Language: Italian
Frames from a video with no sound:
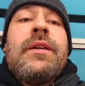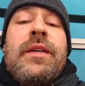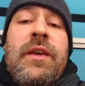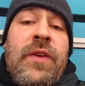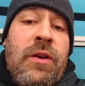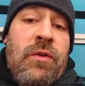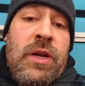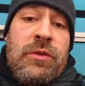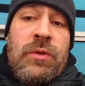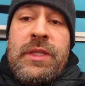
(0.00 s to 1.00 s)
che vengono
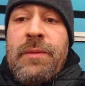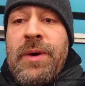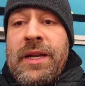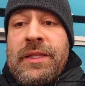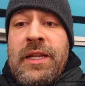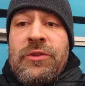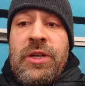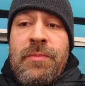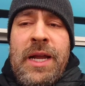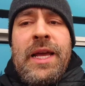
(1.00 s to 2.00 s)
da tutte le parti della
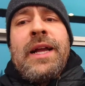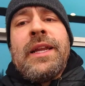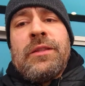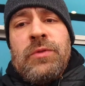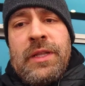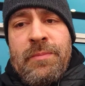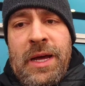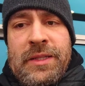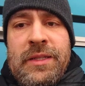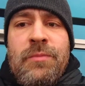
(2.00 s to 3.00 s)
Germania, anche da tutte le
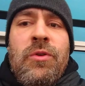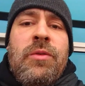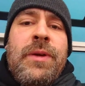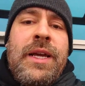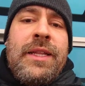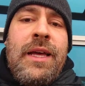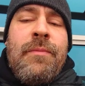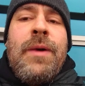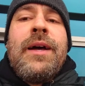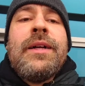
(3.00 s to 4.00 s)
parti del mondo per carità,
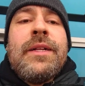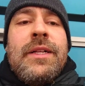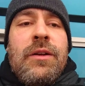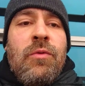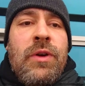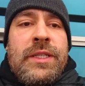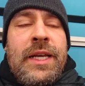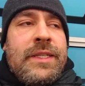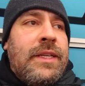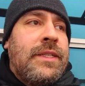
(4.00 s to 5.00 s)
ma comunque
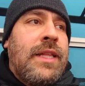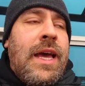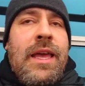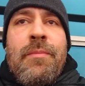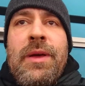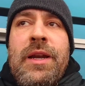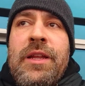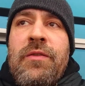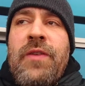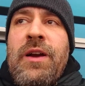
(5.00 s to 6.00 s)
sia se stai a
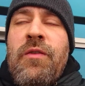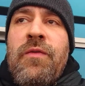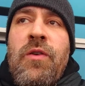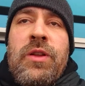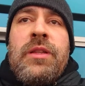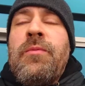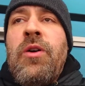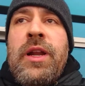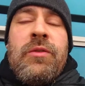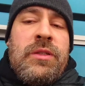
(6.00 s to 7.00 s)
Berlino, Francoforte,
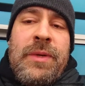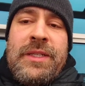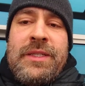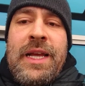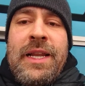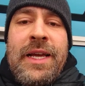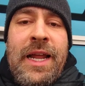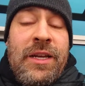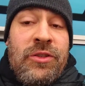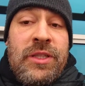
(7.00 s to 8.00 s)
Monaco, insomma se stai nelle
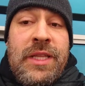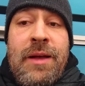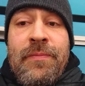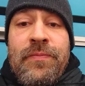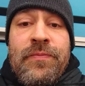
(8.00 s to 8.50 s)
grandi città